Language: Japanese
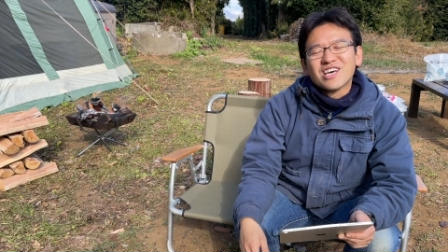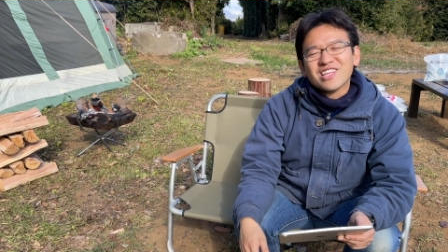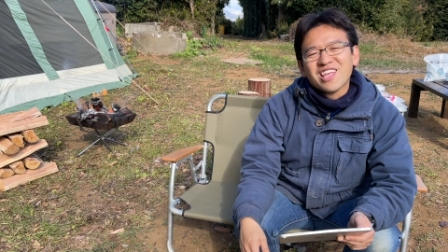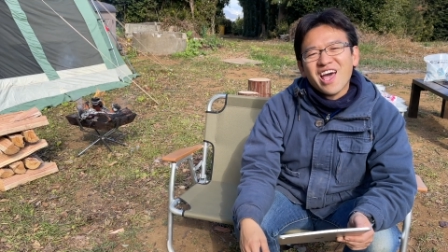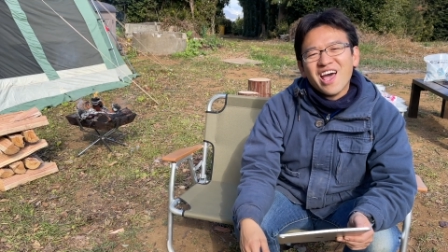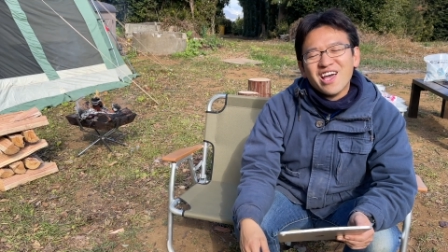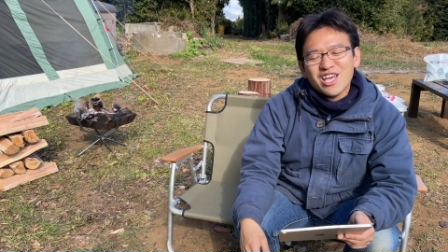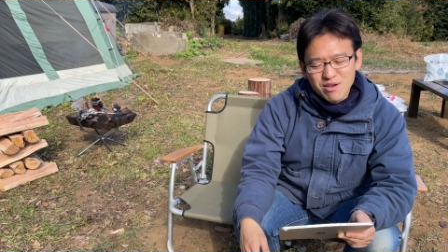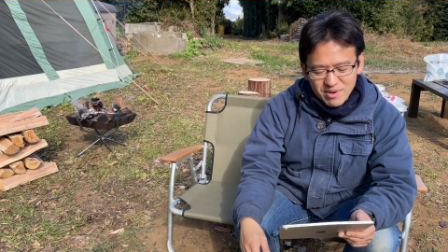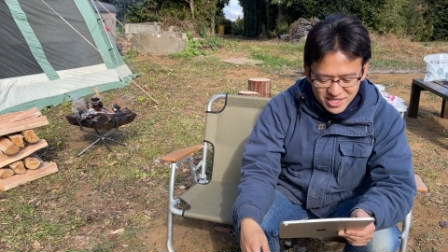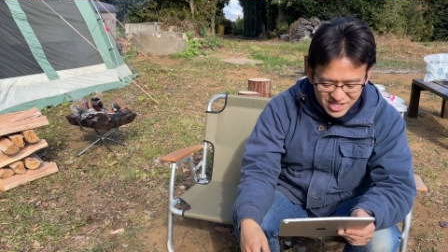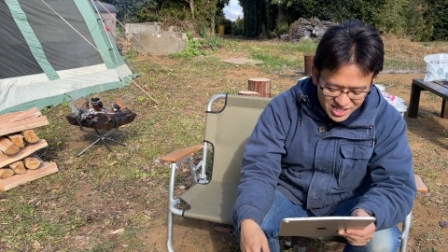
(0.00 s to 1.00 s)
れてい
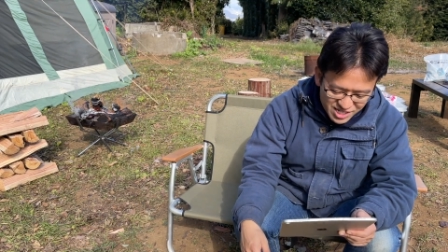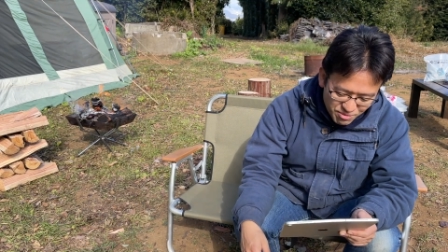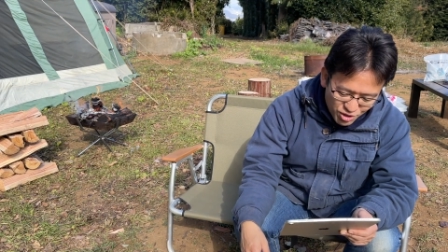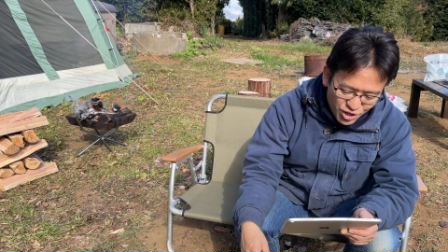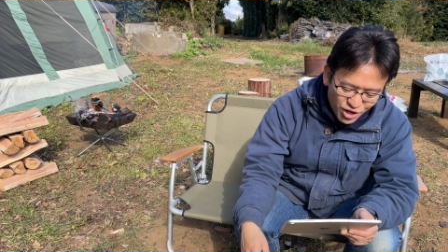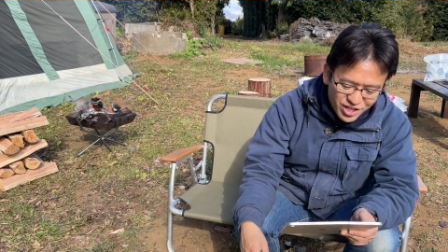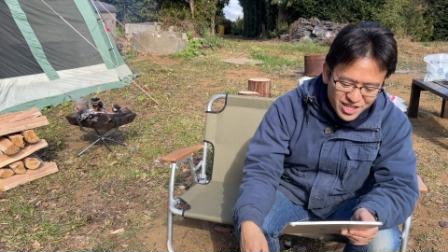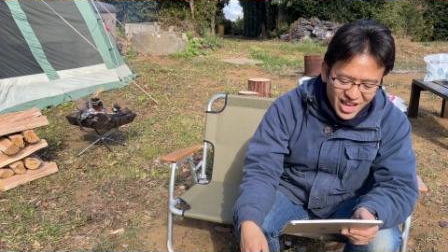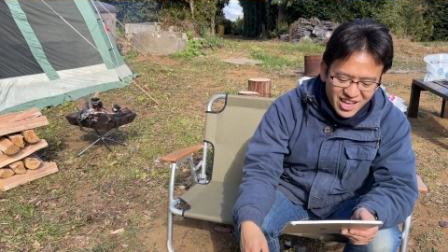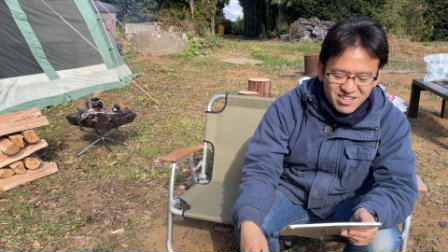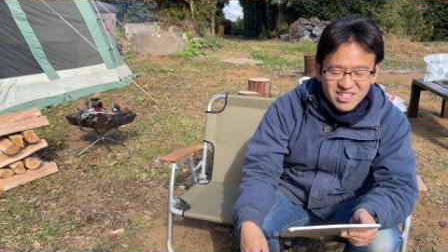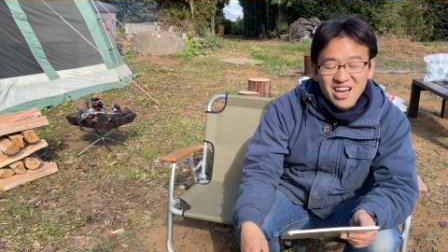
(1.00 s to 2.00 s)
ます。もう読ん
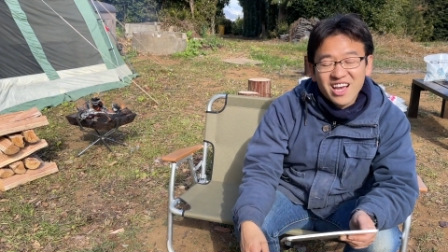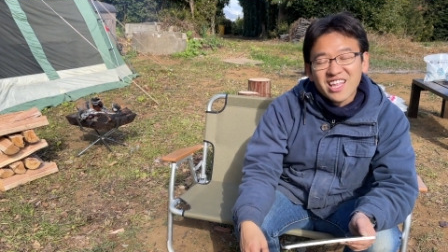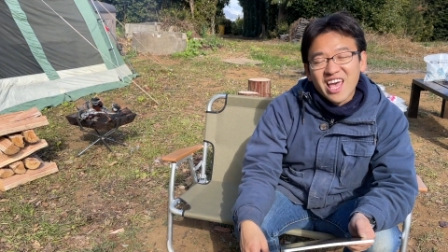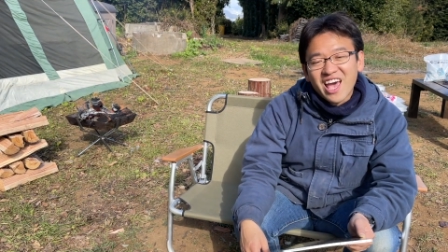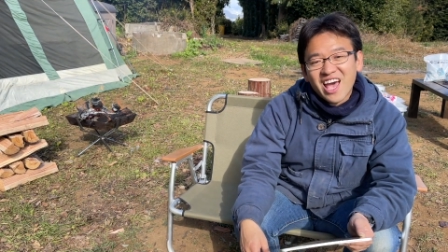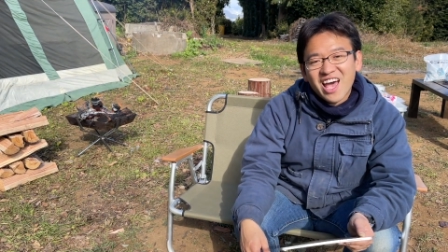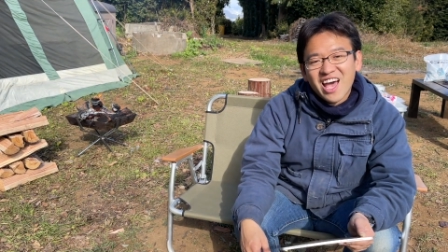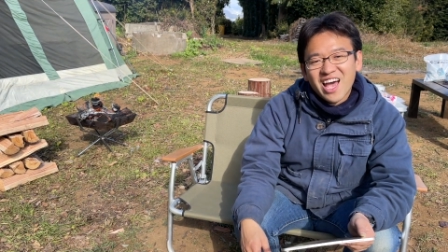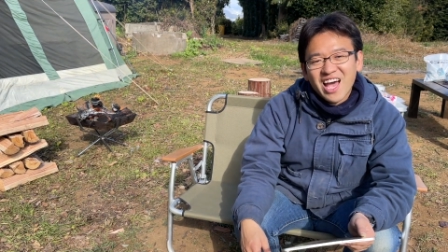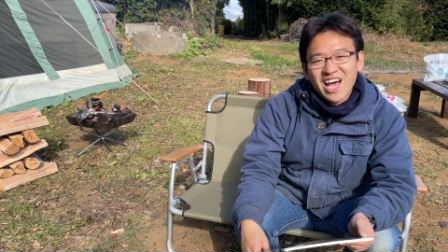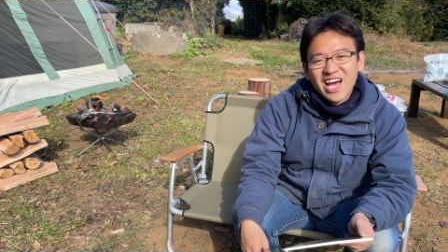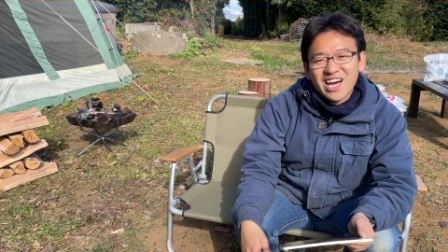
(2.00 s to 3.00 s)
でいるだけで
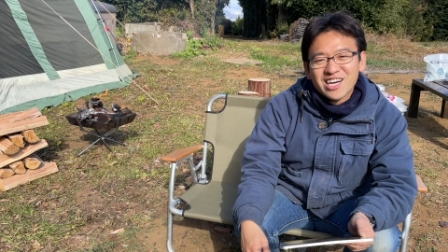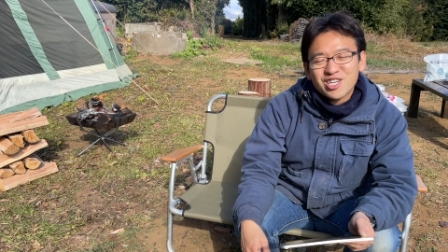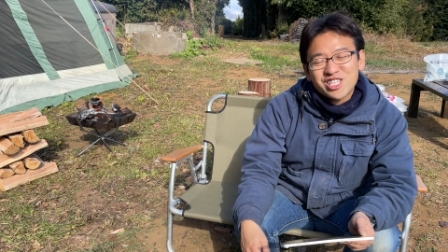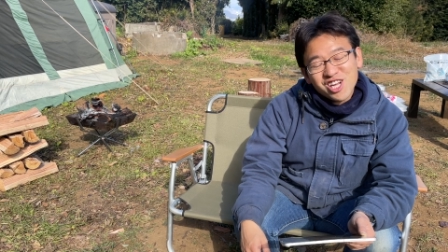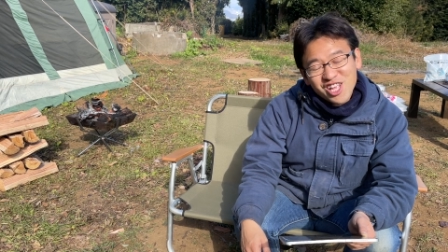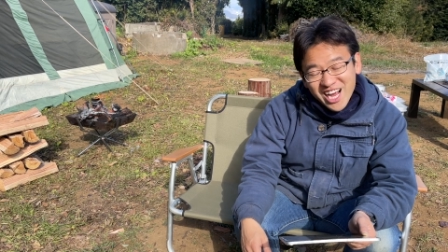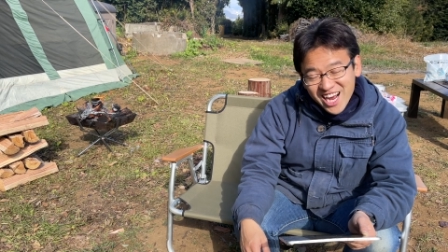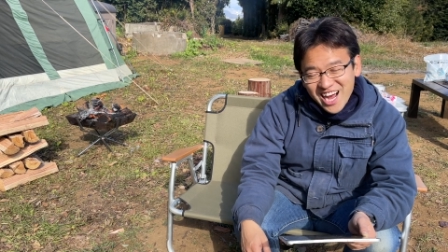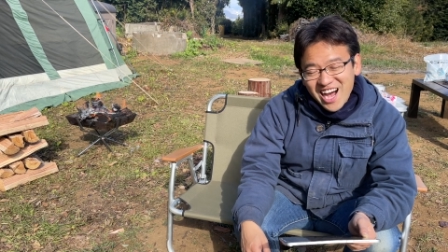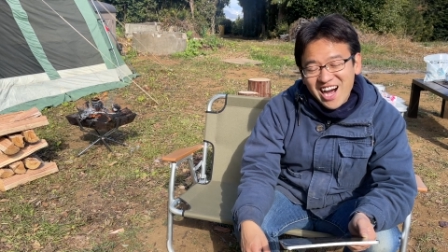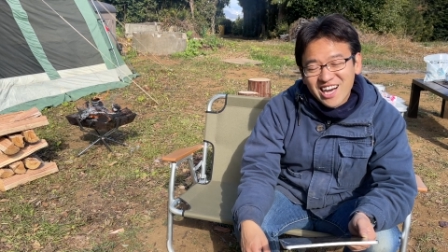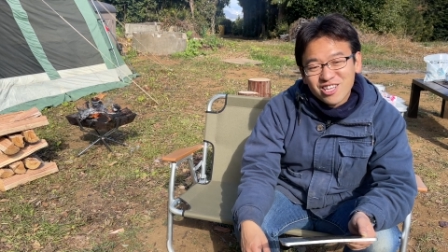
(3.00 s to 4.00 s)
口の中
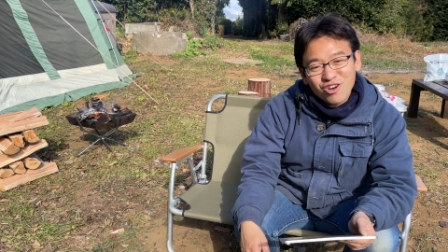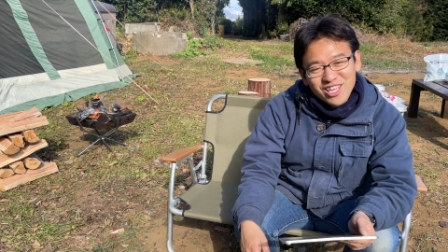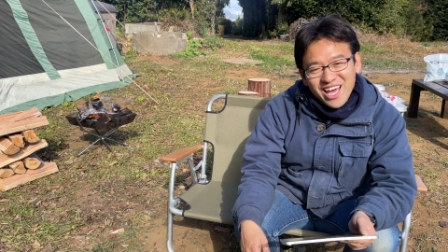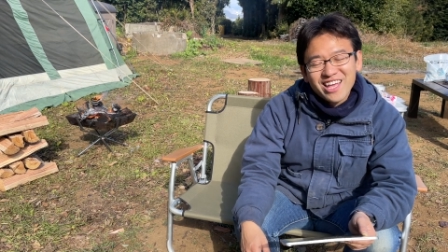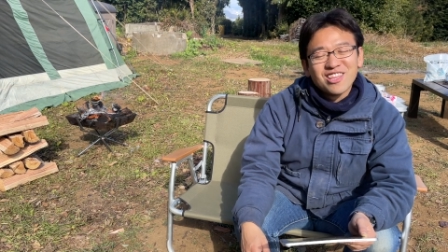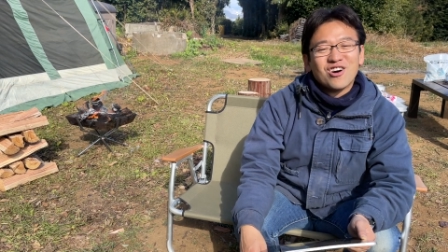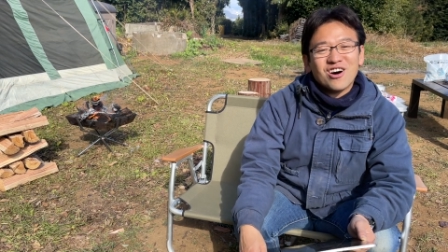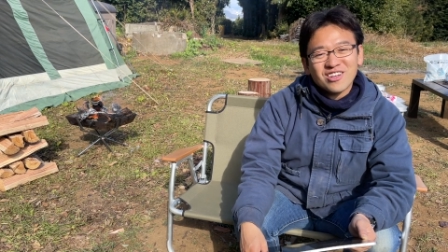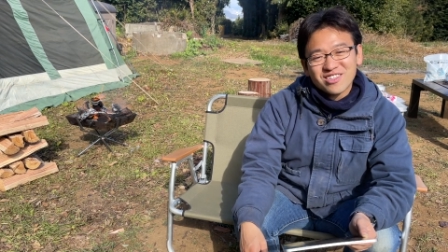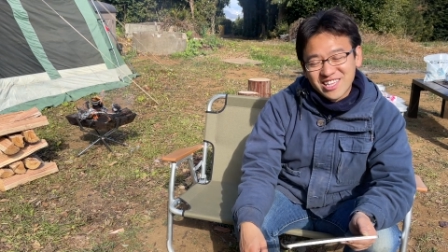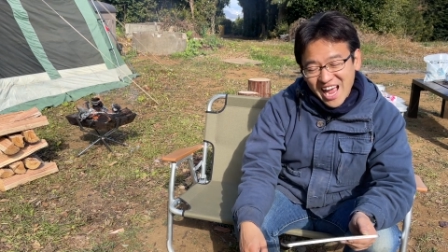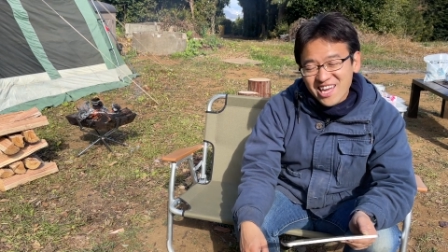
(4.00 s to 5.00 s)
がよだれの
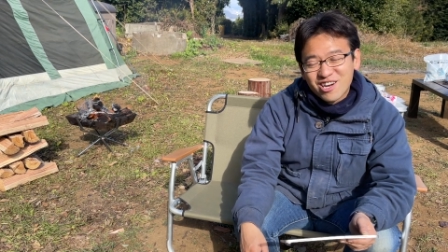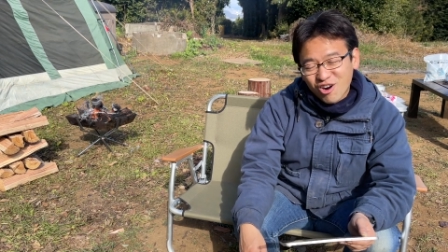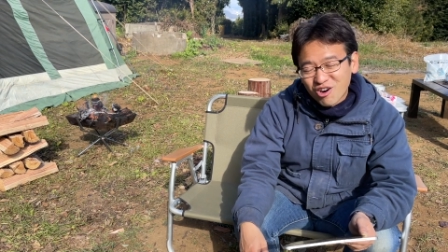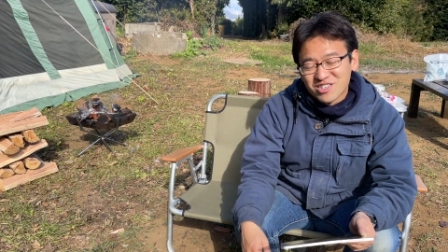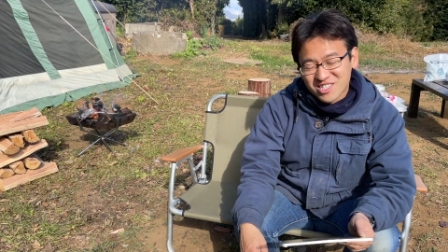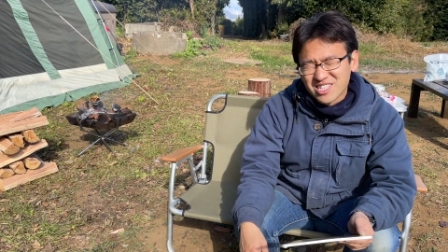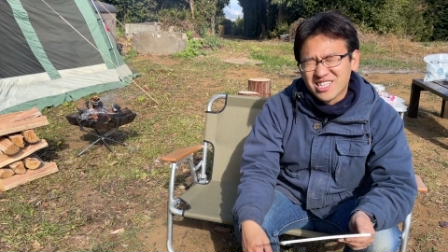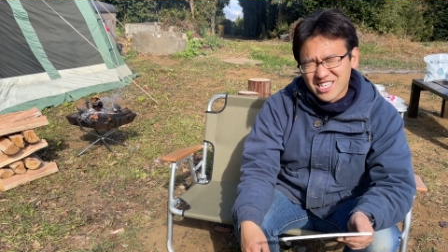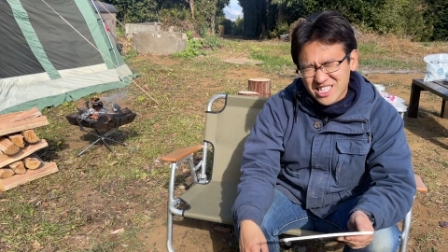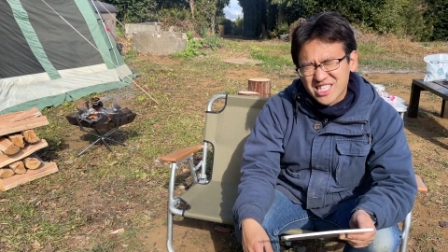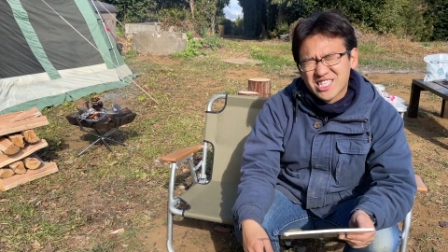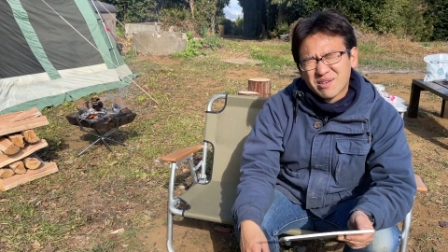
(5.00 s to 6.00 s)
大洪水で
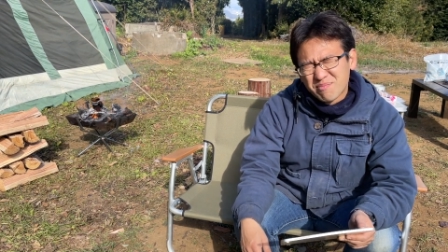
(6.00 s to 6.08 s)
す。